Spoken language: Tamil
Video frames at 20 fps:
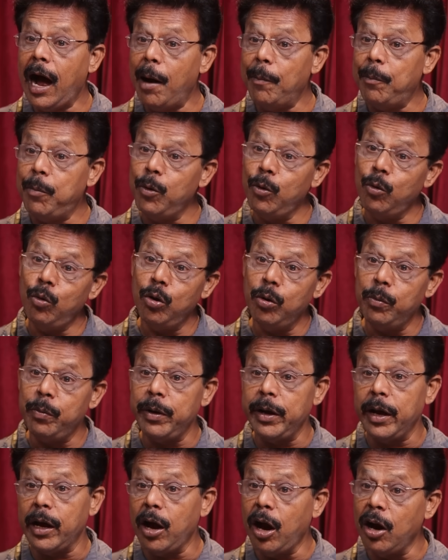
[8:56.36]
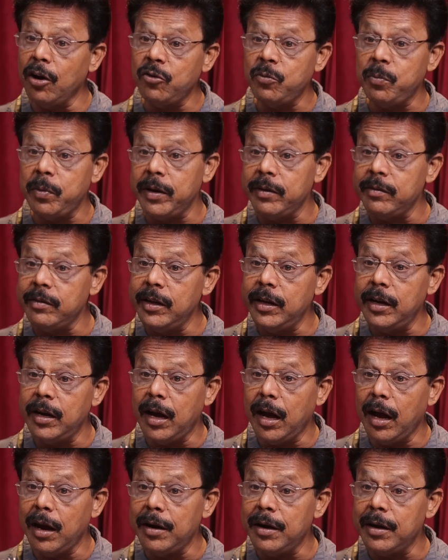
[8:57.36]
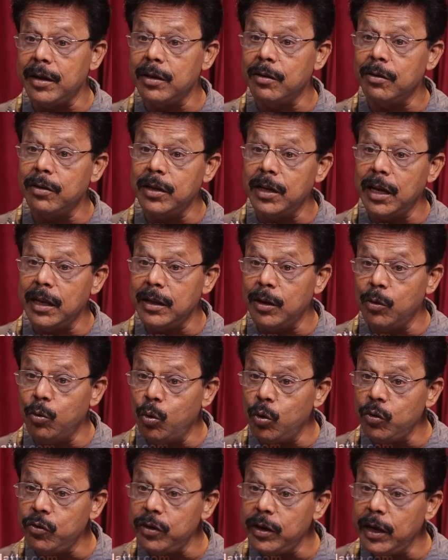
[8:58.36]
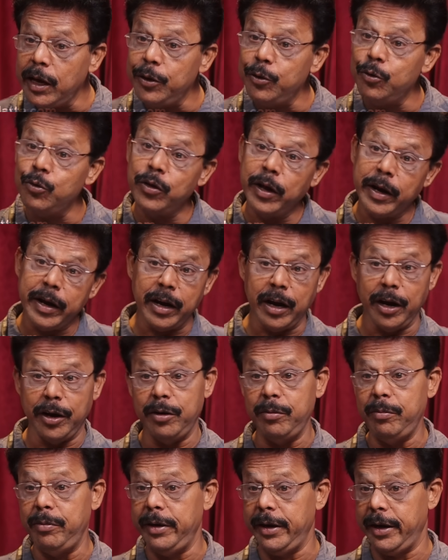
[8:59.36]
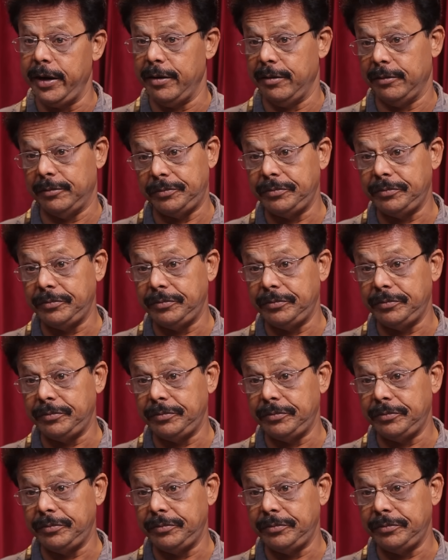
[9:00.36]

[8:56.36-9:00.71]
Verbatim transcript: அப்போது இவ்வளோ பெரிய கான்ஸ்பிரசி இருக்கான்றதை வந்து அந்த ஓசிஐயு தானே கண்டுபிடிக்கணும்